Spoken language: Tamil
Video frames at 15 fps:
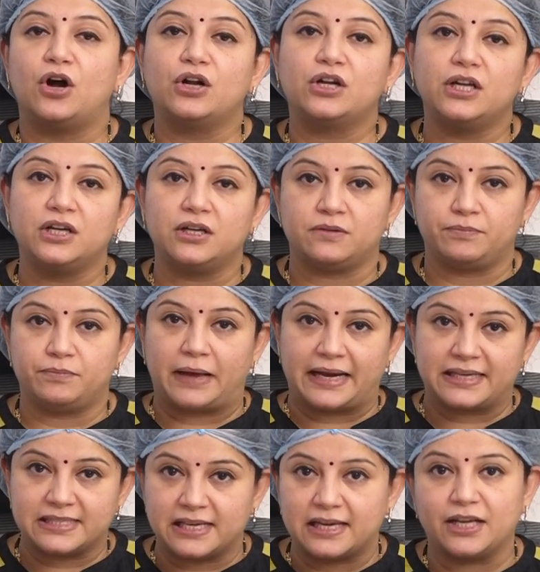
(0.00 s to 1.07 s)
காட்டன்
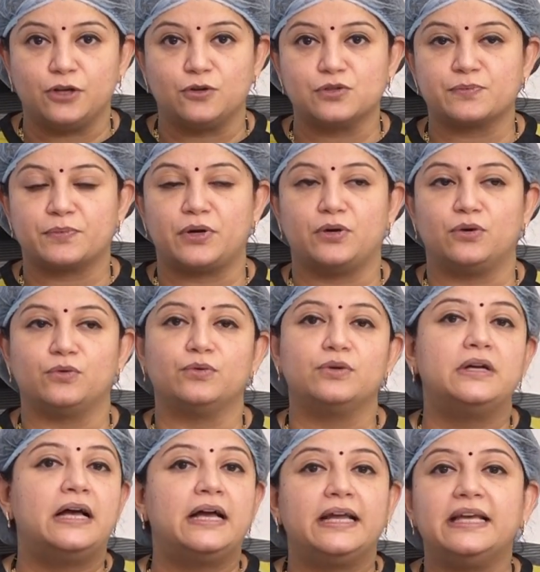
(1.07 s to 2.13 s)
பேட்ஸ் எல்லாம் யூஸ் பண்ணணும்